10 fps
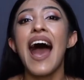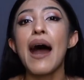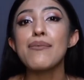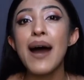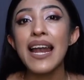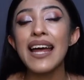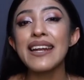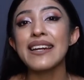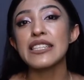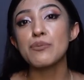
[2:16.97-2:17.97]

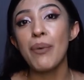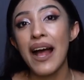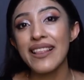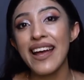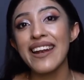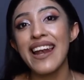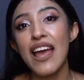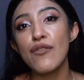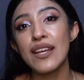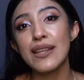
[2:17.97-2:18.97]
avalan y respaldan
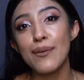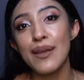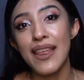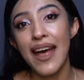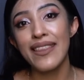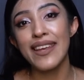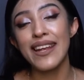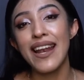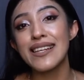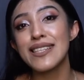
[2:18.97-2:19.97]
la efectividad
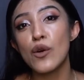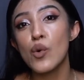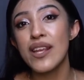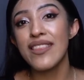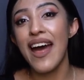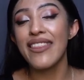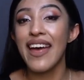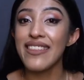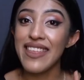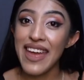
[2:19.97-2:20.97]
y la seguridad
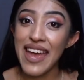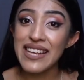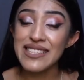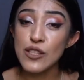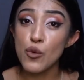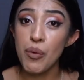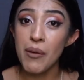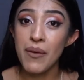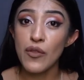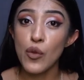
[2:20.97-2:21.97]
de este
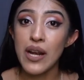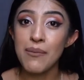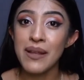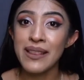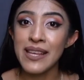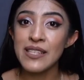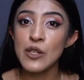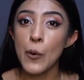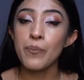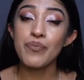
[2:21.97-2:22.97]
suplemento
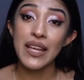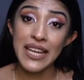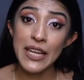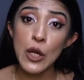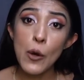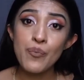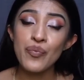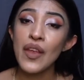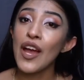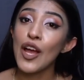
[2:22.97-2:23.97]
alimenticio. Y
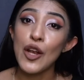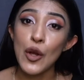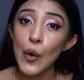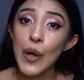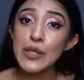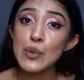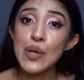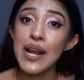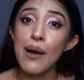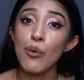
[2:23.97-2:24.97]
no, no es
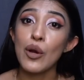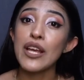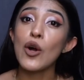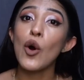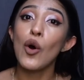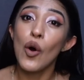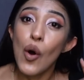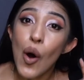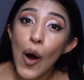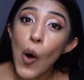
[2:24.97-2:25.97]
un anabólico
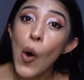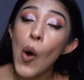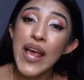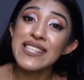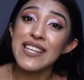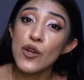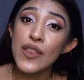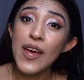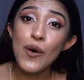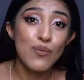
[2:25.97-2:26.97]
o
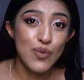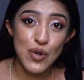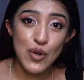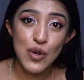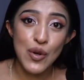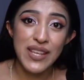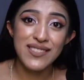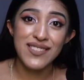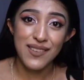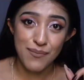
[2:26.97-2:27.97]
esteroideo, no, no
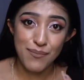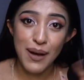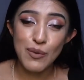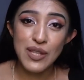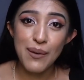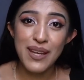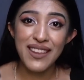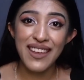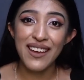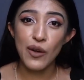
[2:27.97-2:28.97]
es. Vamos a
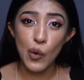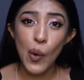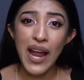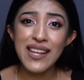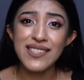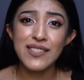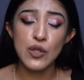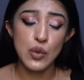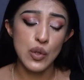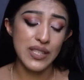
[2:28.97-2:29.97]
ver de cuáles
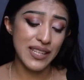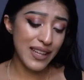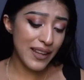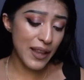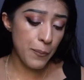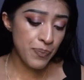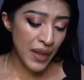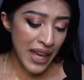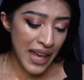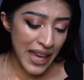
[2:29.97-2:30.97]
instituciones se trata.
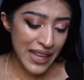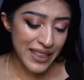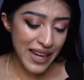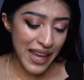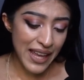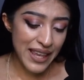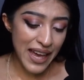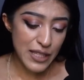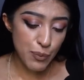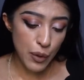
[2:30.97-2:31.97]
Entre
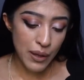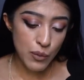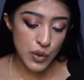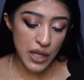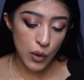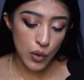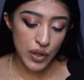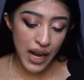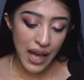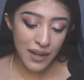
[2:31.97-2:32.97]
ellas podemos
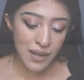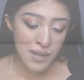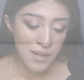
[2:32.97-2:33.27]
encontrar